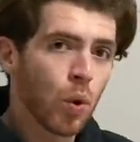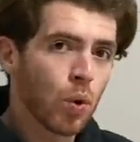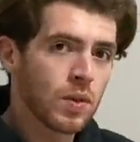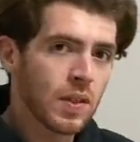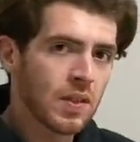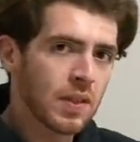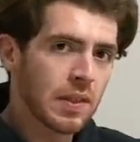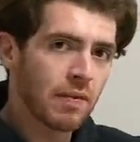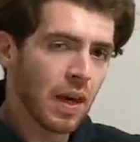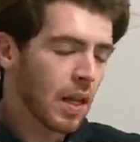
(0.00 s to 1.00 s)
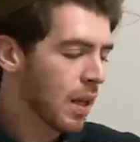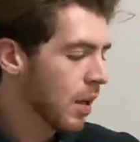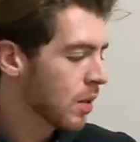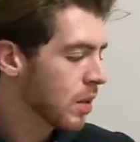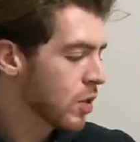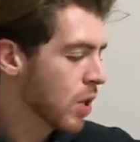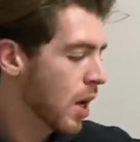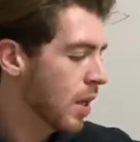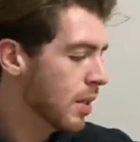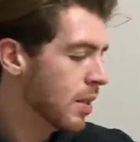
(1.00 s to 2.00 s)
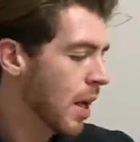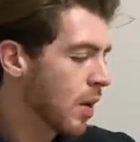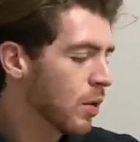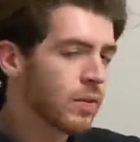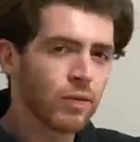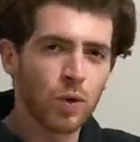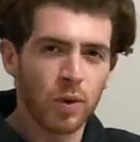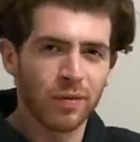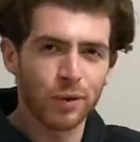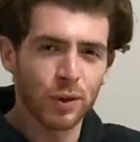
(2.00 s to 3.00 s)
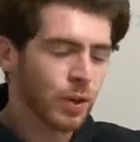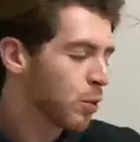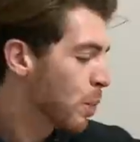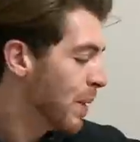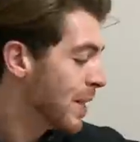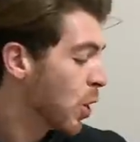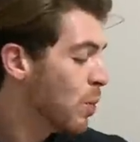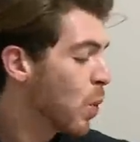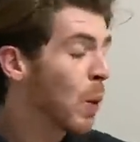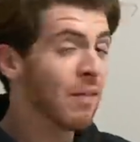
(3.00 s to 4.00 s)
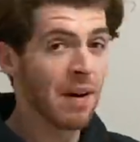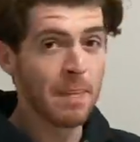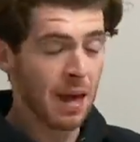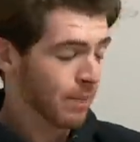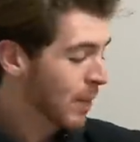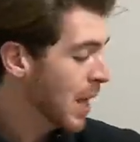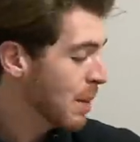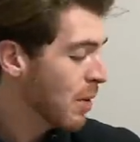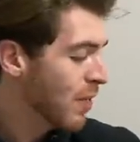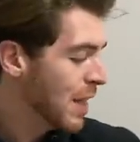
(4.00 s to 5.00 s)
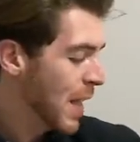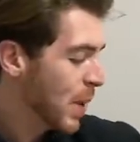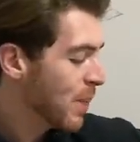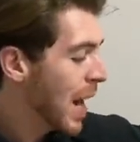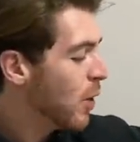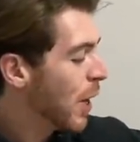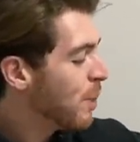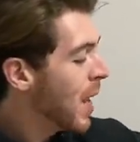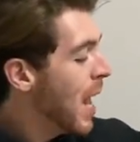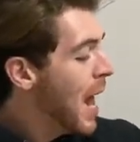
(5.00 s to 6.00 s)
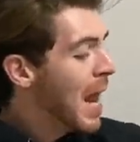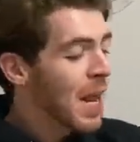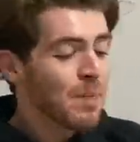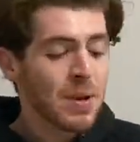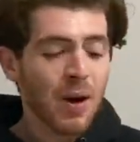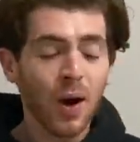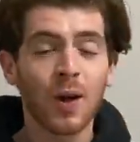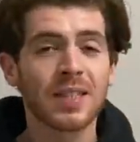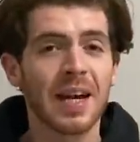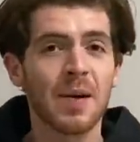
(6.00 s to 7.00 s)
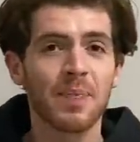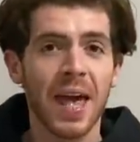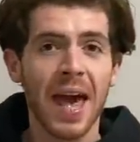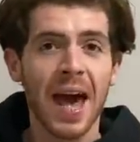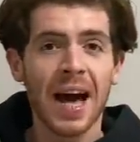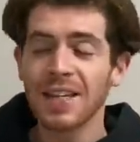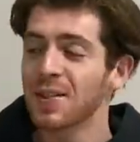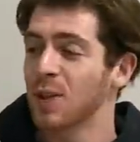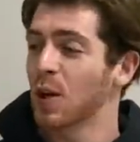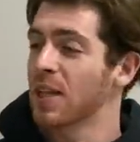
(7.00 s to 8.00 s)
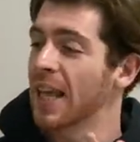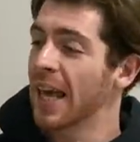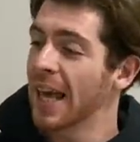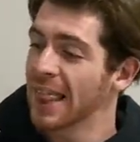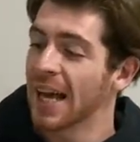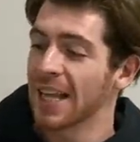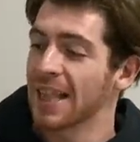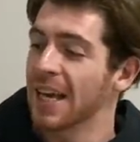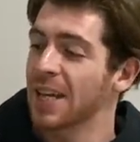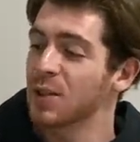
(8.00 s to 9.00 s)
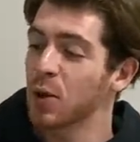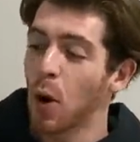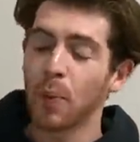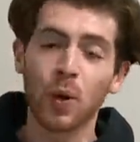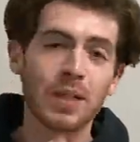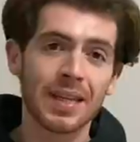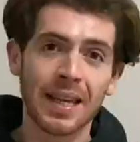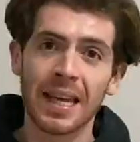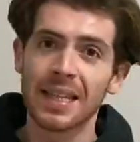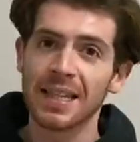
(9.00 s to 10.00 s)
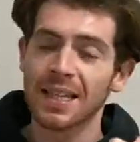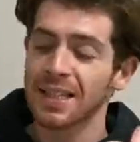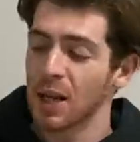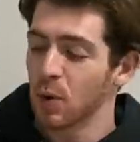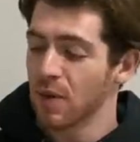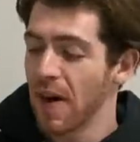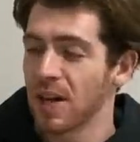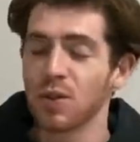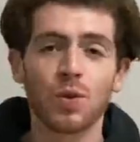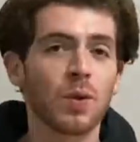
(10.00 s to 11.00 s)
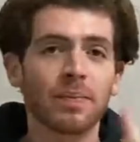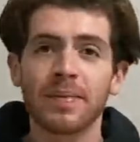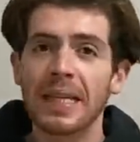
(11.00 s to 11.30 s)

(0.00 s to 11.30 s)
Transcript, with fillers: così si vede cosa c'è all'interno, volevo che fosse una sorpresa. Comunque, vabbè, andiamo a vedere. Allora, la prima cosa è Aristotele e Dante scoprono i segreti dell'universo